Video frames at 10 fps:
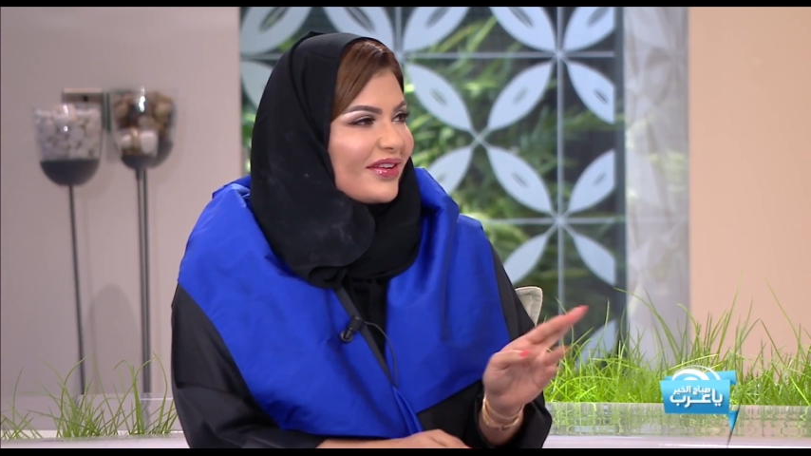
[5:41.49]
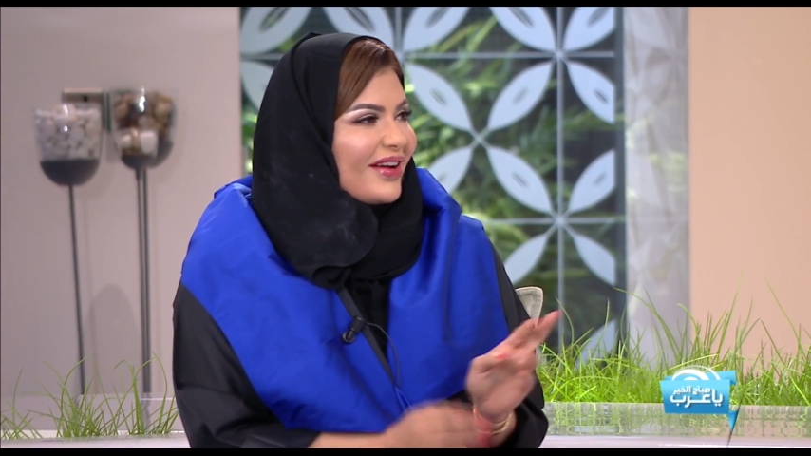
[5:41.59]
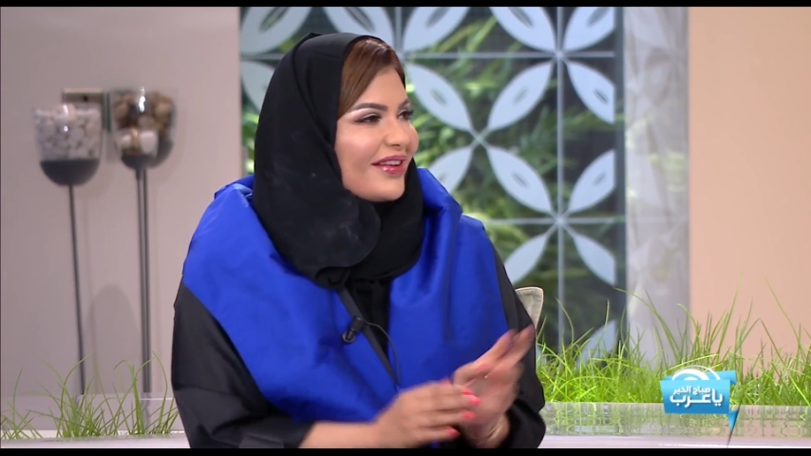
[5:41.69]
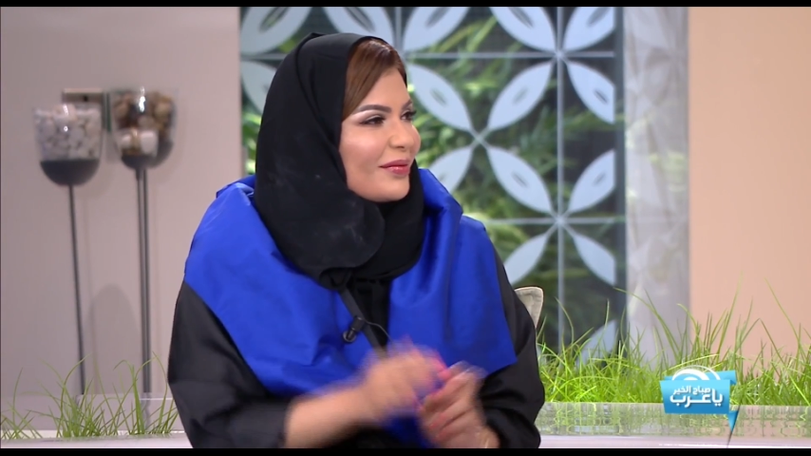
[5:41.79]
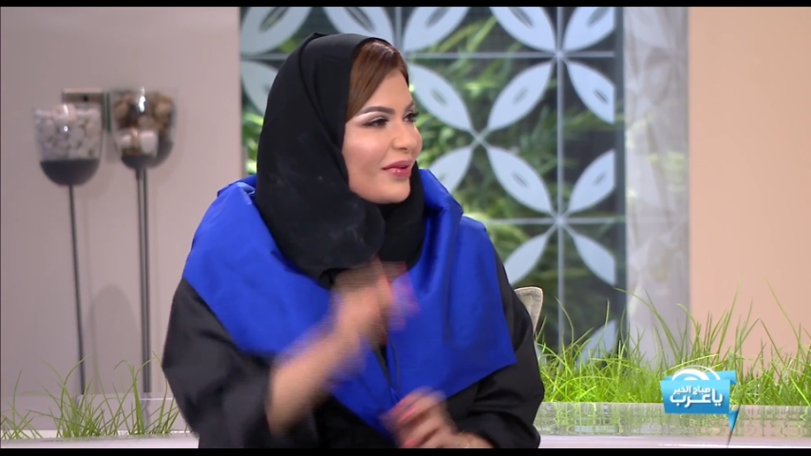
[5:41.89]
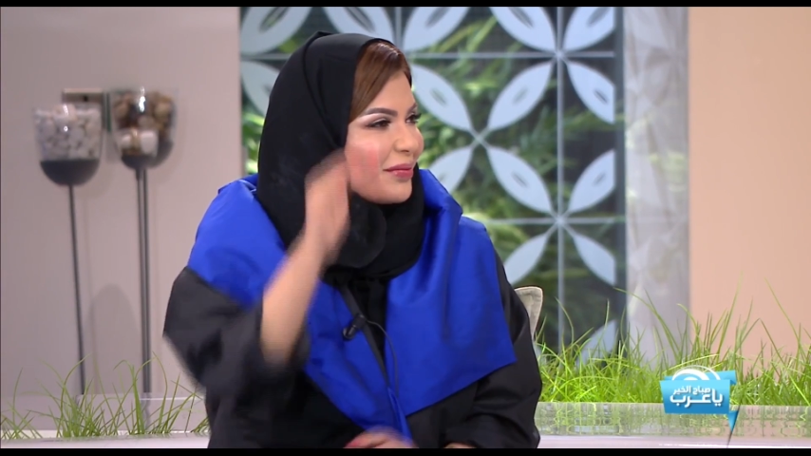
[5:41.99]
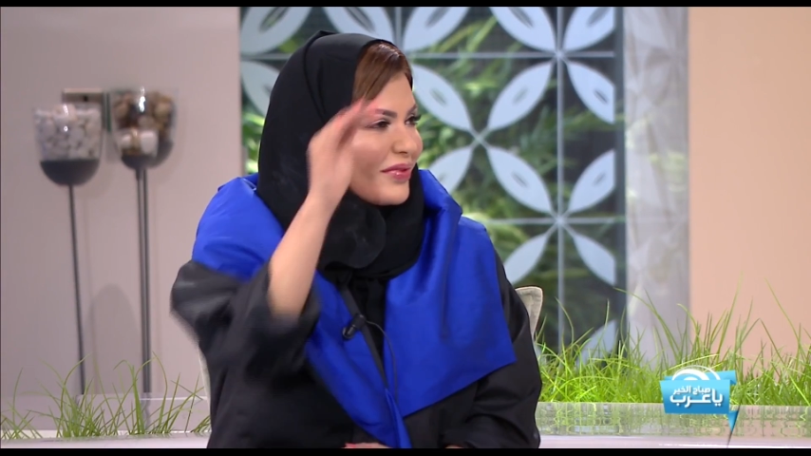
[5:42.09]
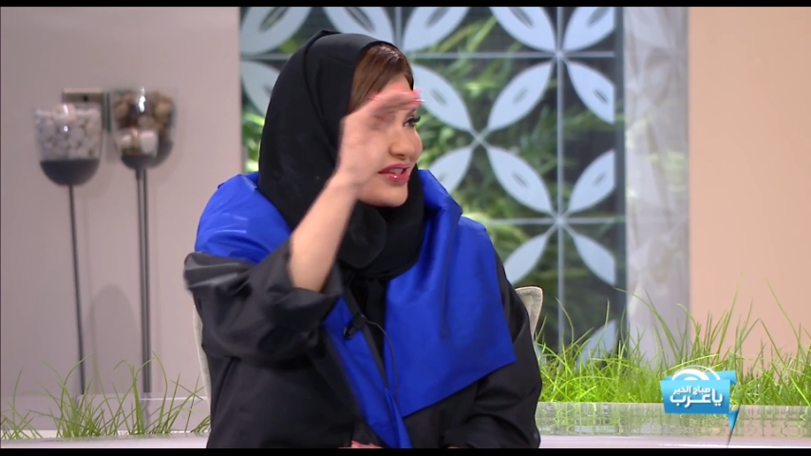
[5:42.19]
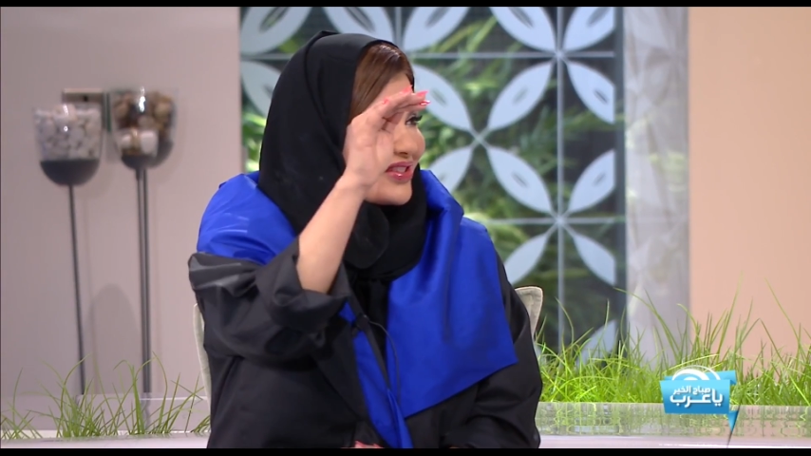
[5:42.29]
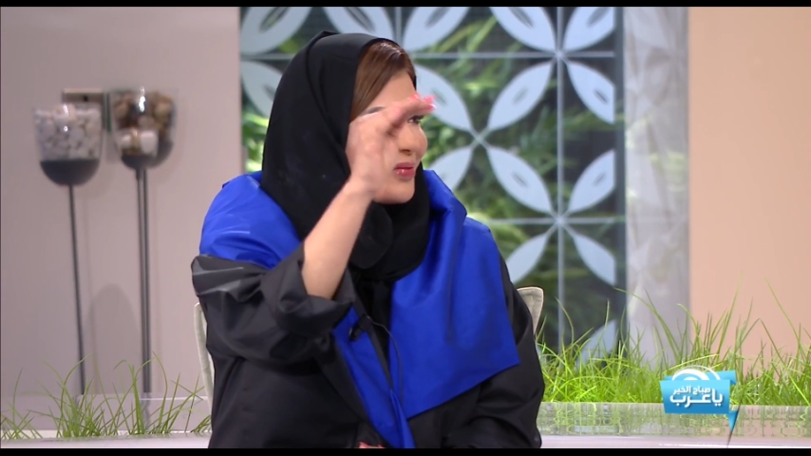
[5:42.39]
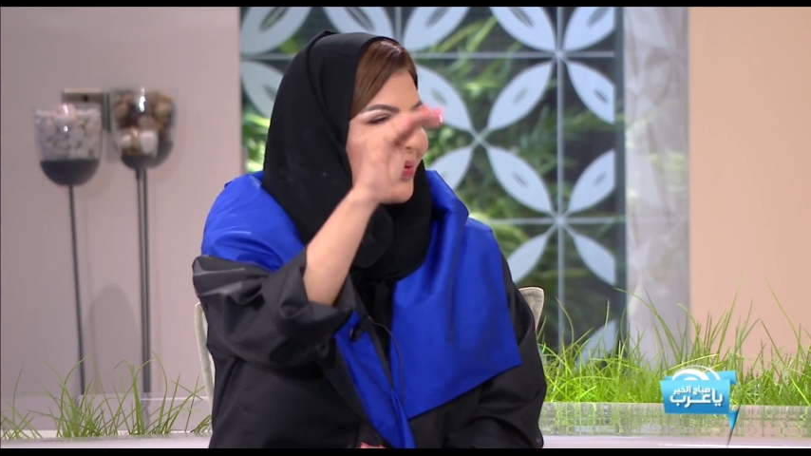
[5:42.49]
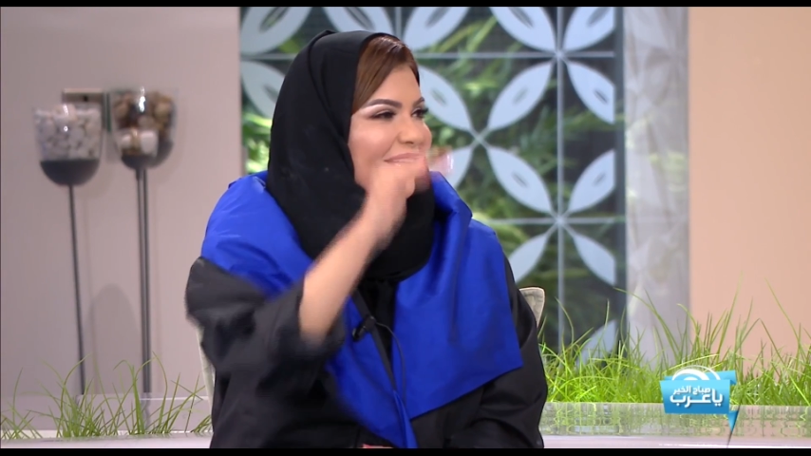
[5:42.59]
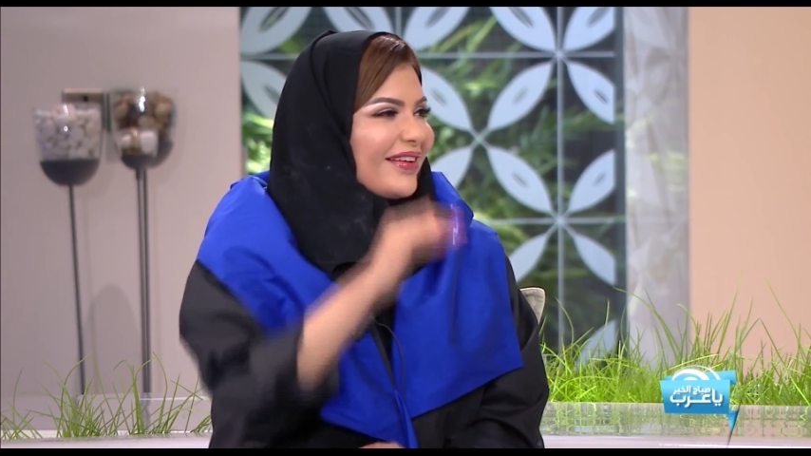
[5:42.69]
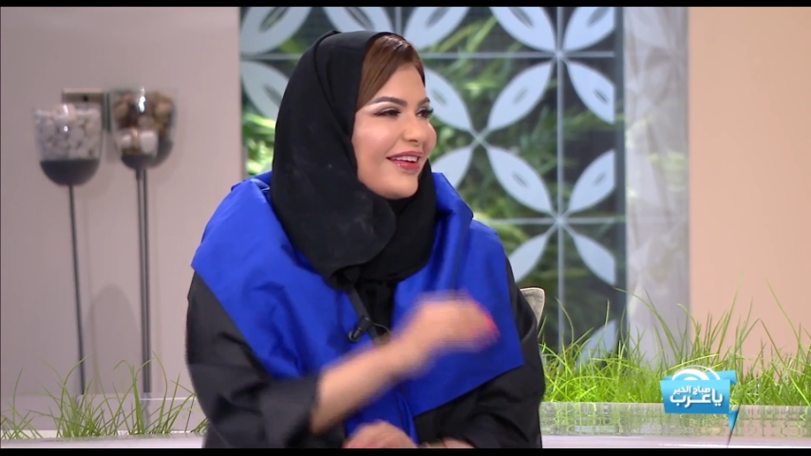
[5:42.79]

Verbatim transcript: الارض يمكن من السماء